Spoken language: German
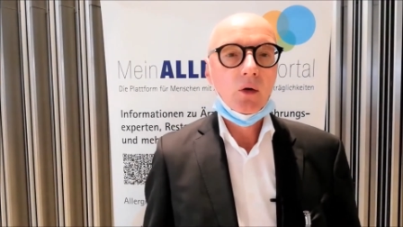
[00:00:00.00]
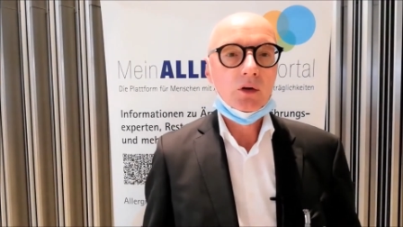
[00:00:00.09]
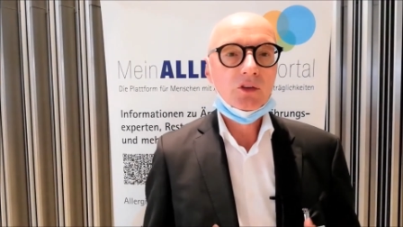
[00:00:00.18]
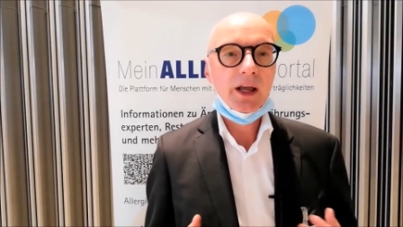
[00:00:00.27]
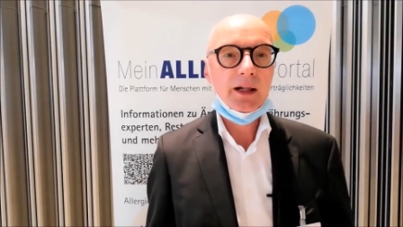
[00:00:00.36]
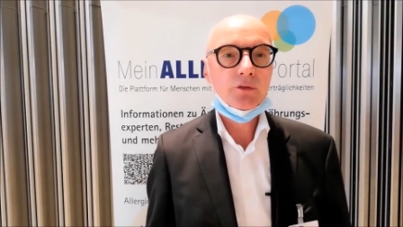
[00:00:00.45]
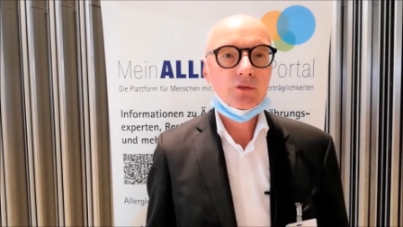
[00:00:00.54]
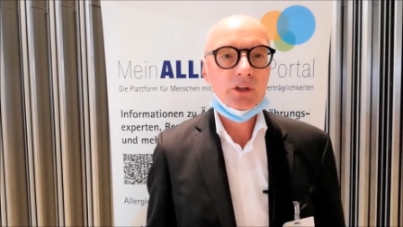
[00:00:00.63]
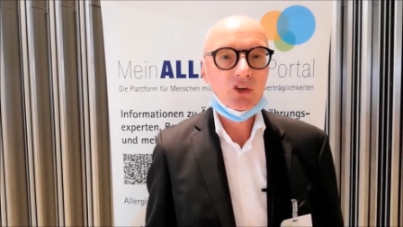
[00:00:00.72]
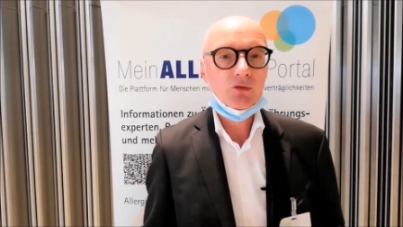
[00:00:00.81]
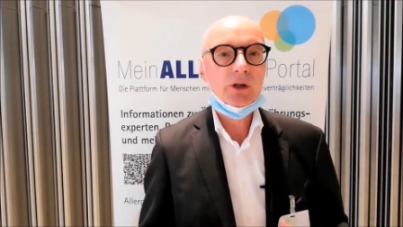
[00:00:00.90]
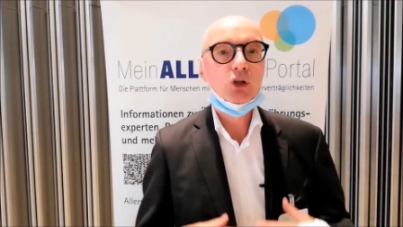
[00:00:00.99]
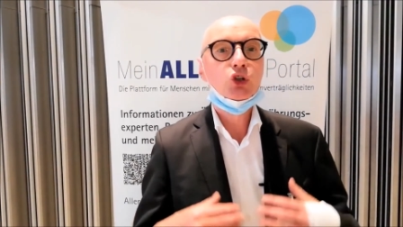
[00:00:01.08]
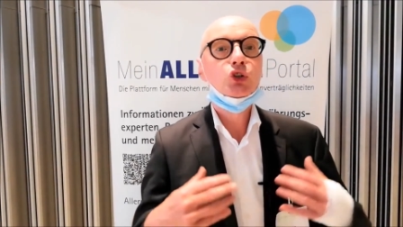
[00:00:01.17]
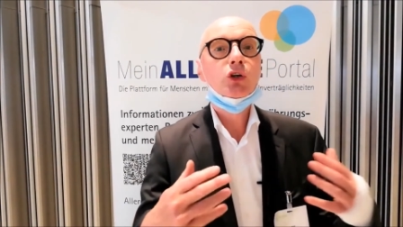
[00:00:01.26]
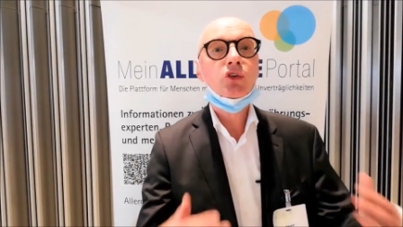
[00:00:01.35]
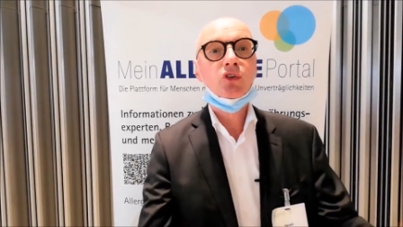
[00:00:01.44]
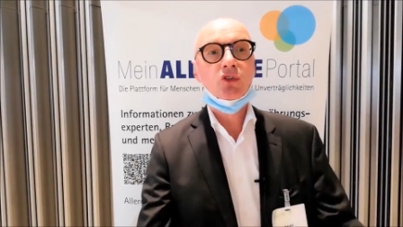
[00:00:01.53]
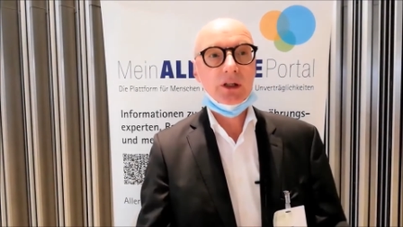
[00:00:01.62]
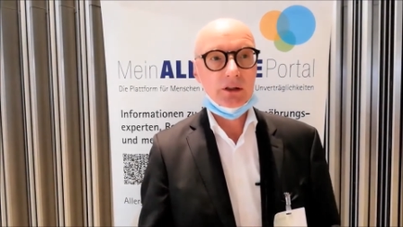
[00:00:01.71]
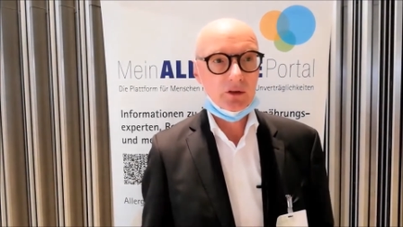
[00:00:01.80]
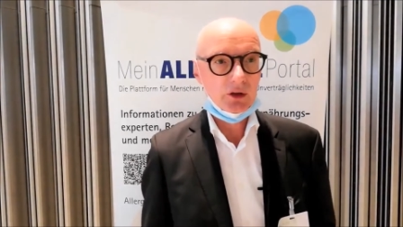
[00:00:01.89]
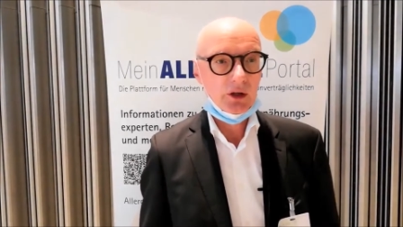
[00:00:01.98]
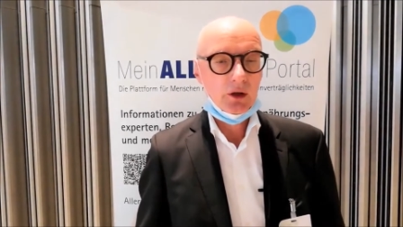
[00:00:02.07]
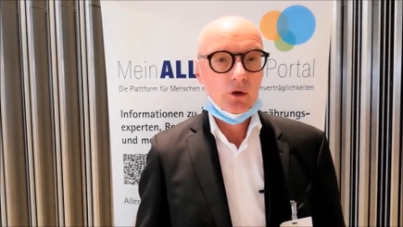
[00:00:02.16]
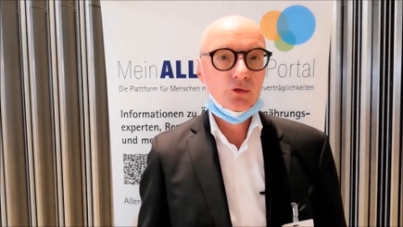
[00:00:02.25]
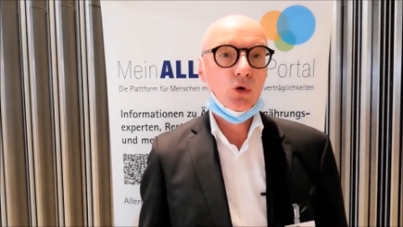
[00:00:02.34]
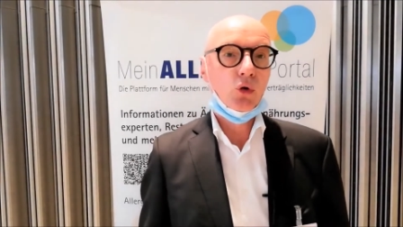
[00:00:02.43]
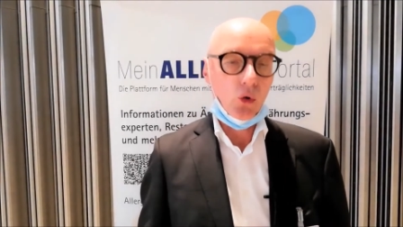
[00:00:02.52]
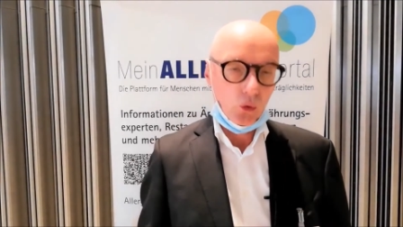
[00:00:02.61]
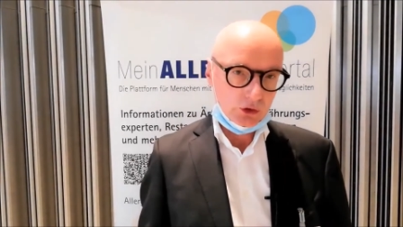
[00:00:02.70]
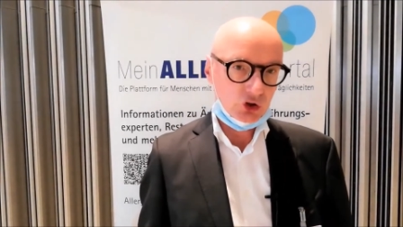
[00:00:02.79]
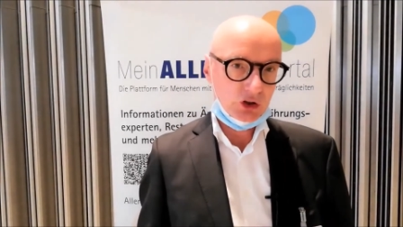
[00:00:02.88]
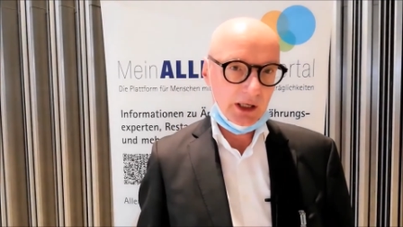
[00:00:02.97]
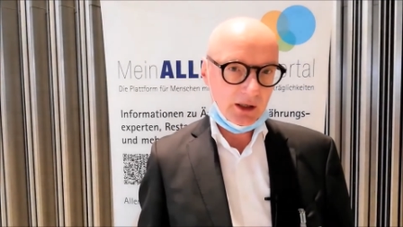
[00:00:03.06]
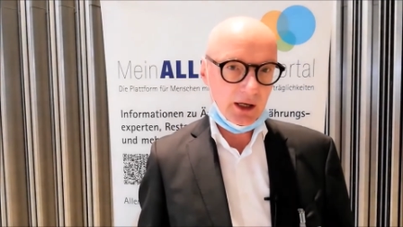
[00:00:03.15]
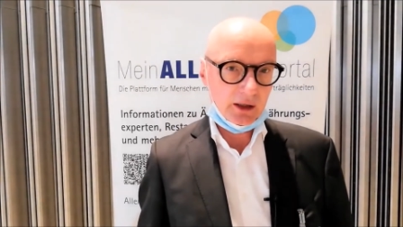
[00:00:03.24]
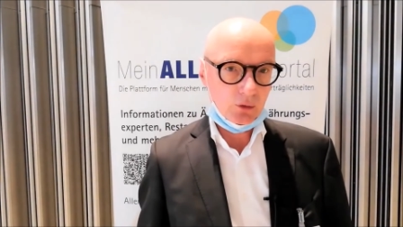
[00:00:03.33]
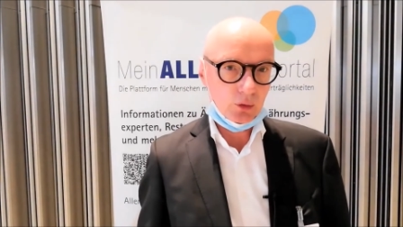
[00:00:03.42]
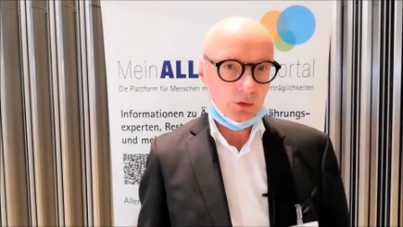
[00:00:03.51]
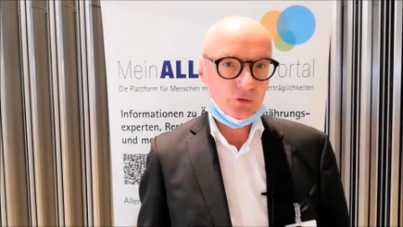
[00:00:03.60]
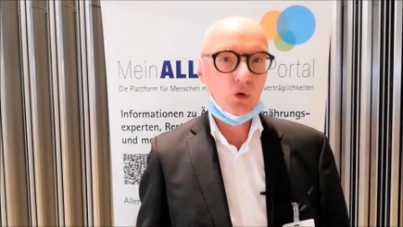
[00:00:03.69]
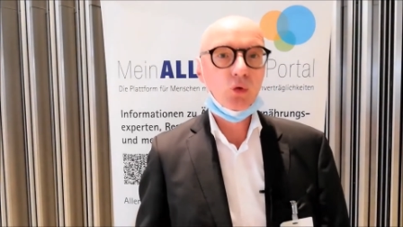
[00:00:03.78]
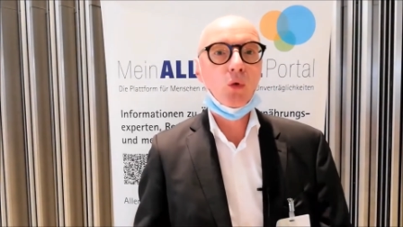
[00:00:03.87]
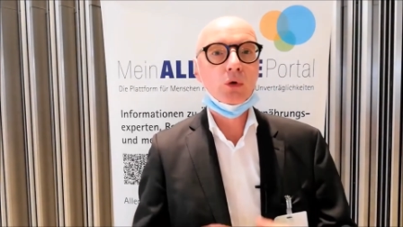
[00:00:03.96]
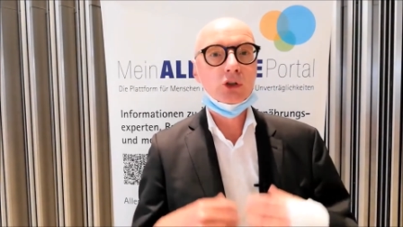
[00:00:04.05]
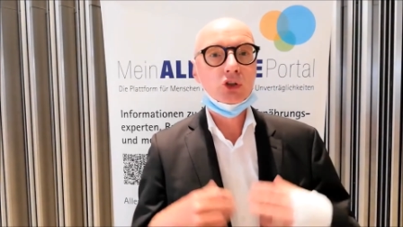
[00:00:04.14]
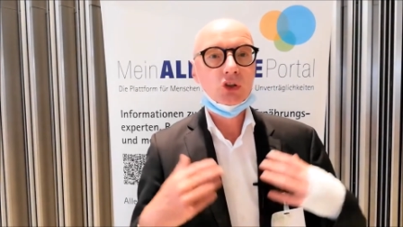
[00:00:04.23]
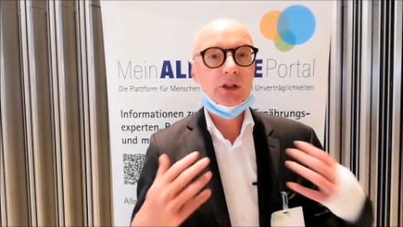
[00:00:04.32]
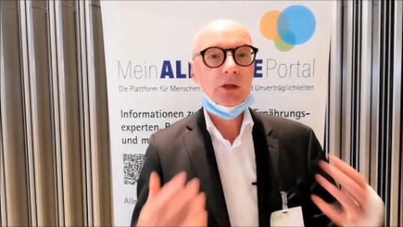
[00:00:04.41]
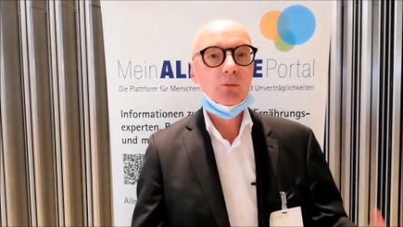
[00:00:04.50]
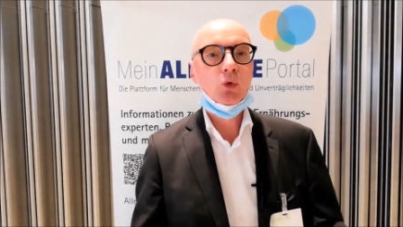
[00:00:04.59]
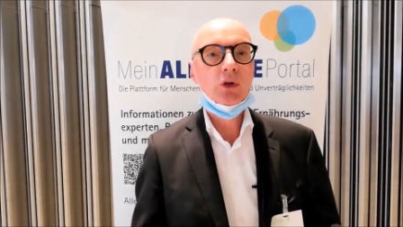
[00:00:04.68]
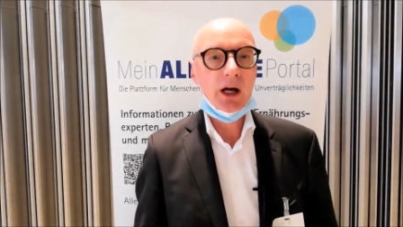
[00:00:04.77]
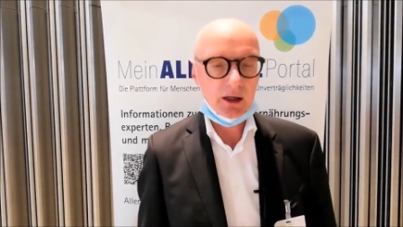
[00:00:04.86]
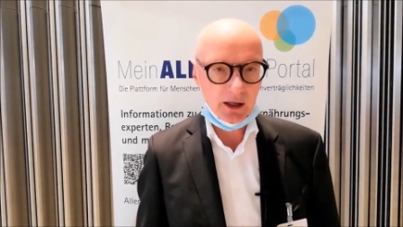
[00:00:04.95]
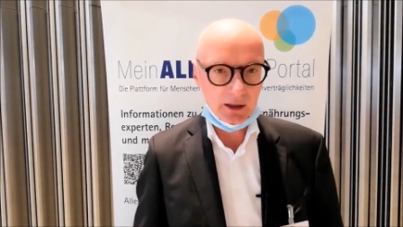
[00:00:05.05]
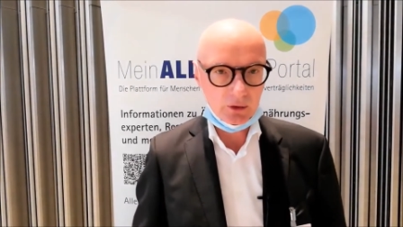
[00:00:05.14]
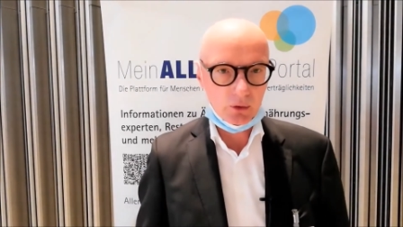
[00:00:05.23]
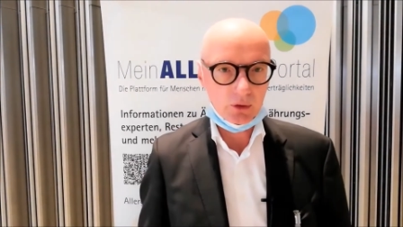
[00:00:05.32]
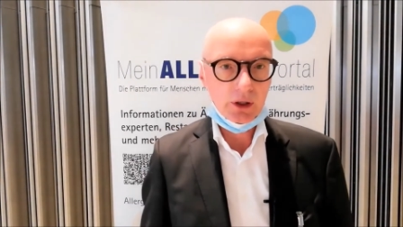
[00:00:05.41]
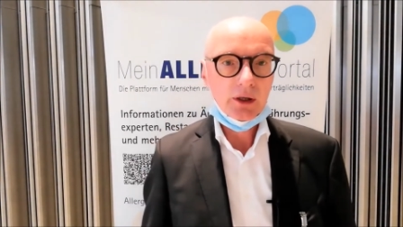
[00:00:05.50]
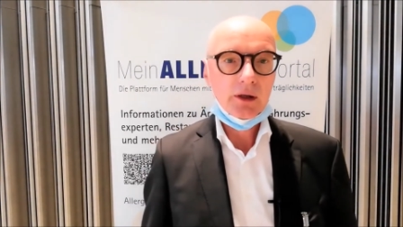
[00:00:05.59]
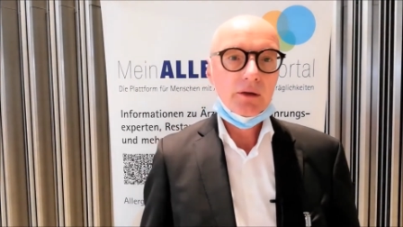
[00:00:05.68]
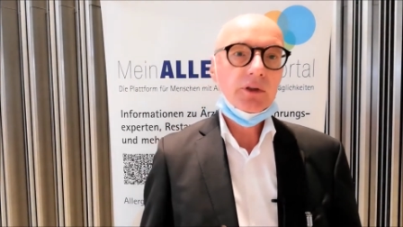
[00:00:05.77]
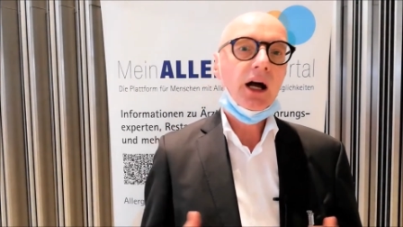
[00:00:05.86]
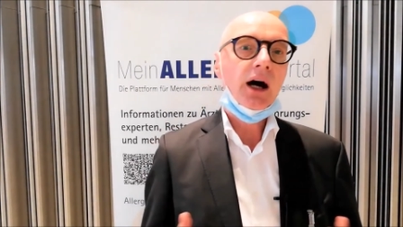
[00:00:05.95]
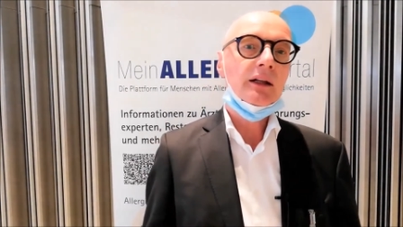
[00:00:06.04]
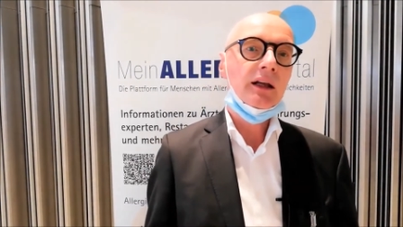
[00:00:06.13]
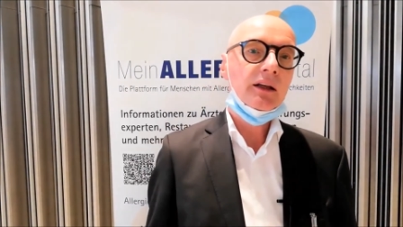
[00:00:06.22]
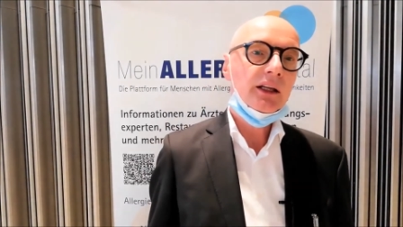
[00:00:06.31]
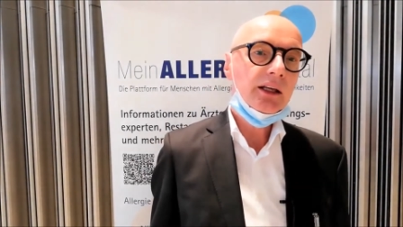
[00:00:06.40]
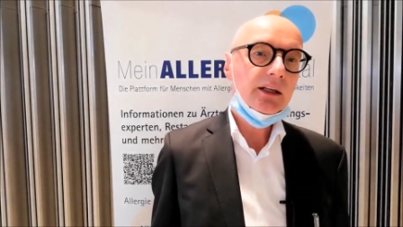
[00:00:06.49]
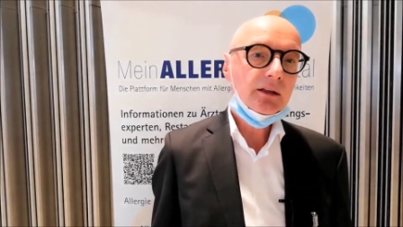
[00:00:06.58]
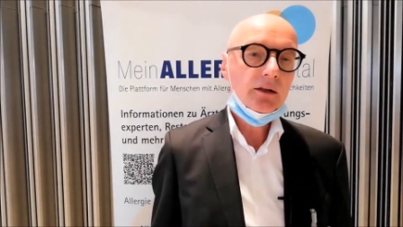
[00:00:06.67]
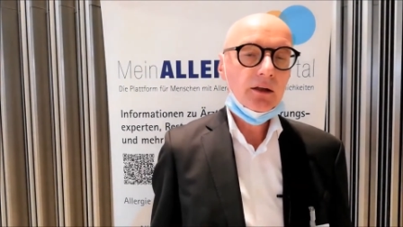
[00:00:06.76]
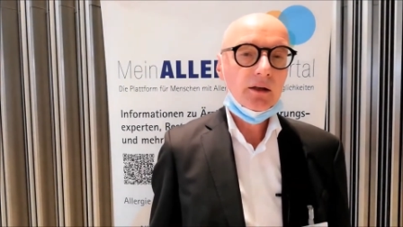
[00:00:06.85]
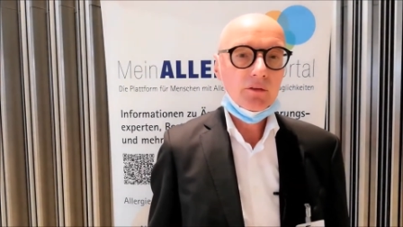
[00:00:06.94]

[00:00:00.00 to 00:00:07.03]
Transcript: und helfen, dass wir geschützt sind vor chronischen Erkrankungen, vor chronischen Immunerkrankungen wie Allergien,